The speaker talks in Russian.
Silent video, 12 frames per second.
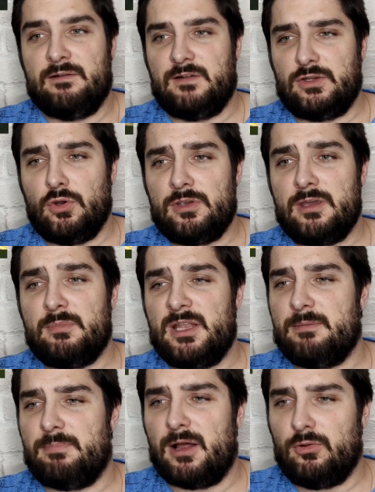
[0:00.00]
В итоге
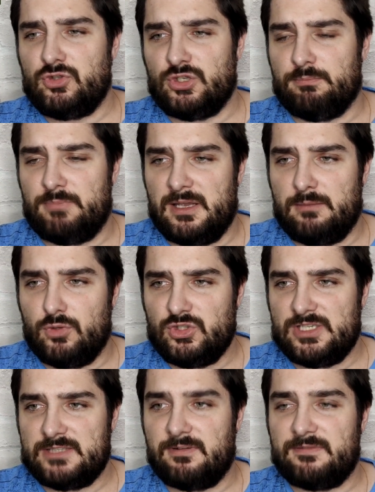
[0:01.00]
мы не получим
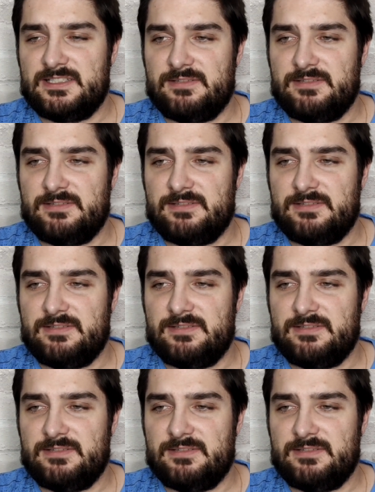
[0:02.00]
преимущества в